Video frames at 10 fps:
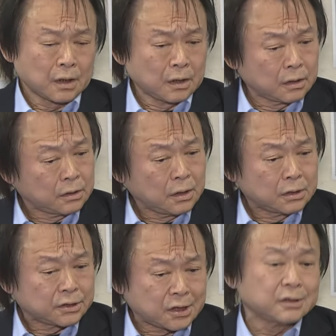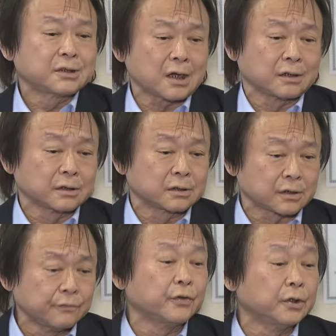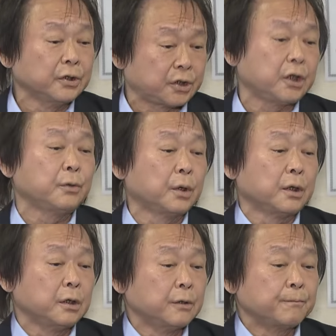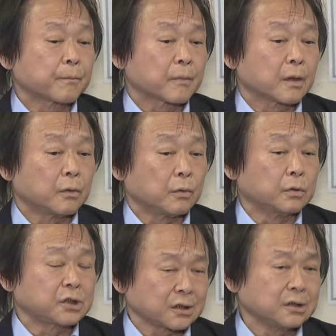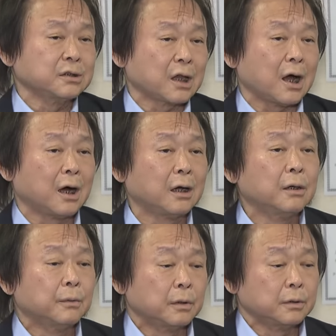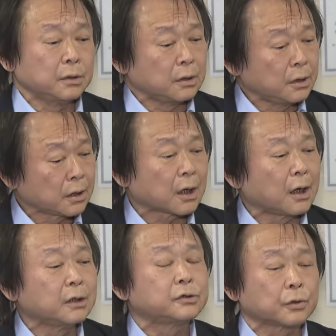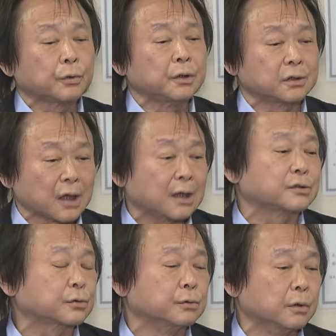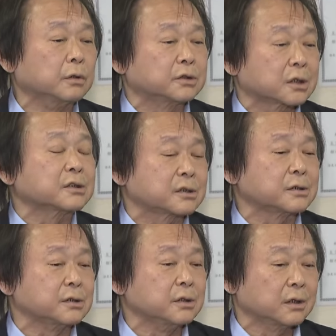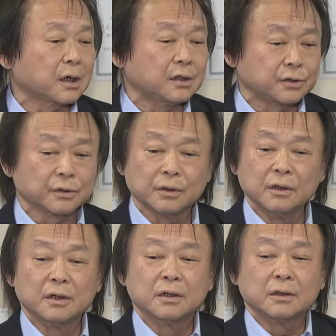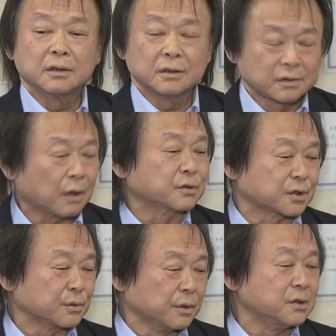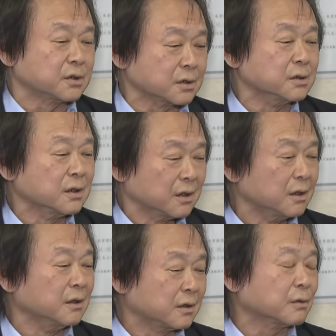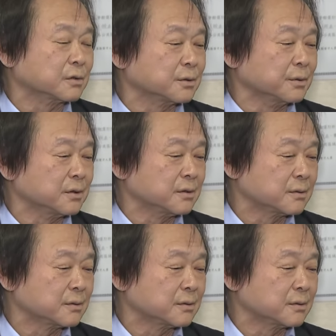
呃现在的身份地位，我相信他应该就会打住哦，这个事情应该就到此为止。嘿，到此。我觉得成